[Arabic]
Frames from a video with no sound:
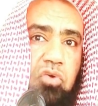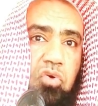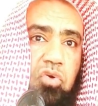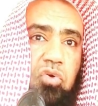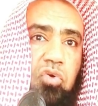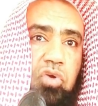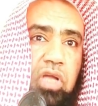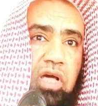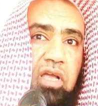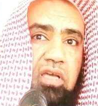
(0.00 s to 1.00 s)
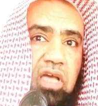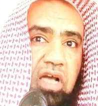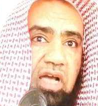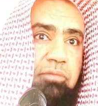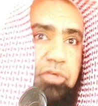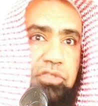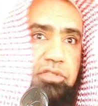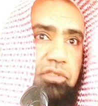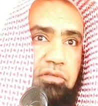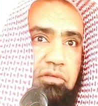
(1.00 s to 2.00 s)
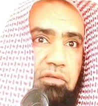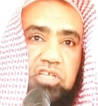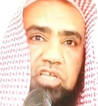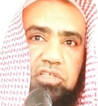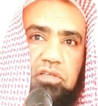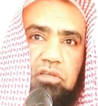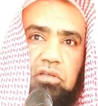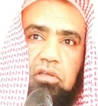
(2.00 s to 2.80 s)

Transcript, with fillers: وكلنا لك عبد سجد